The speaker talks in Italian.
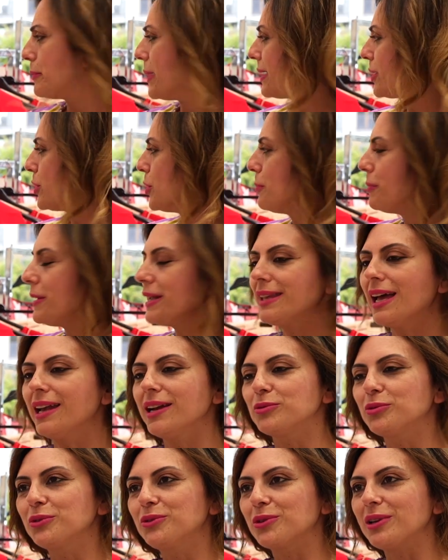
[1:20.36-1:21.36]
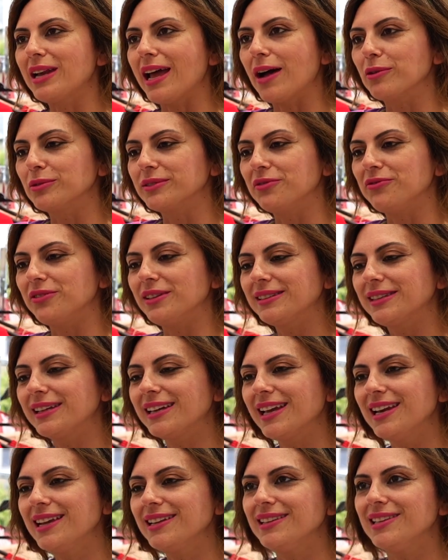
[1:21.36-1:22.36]
Per completare tutto l'outfit,
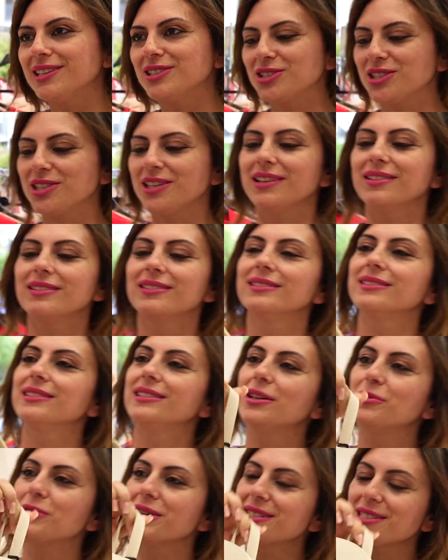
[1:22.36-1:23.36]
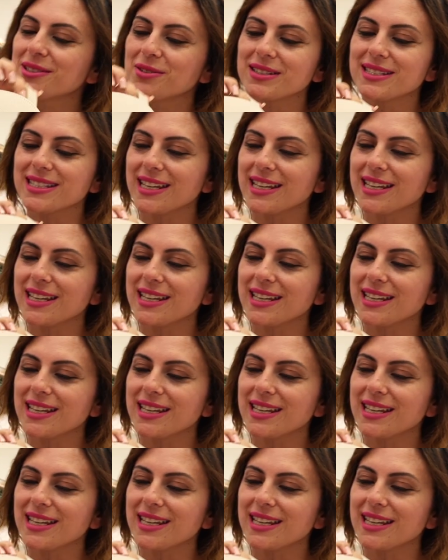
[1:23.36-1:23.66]
che ne dici di questo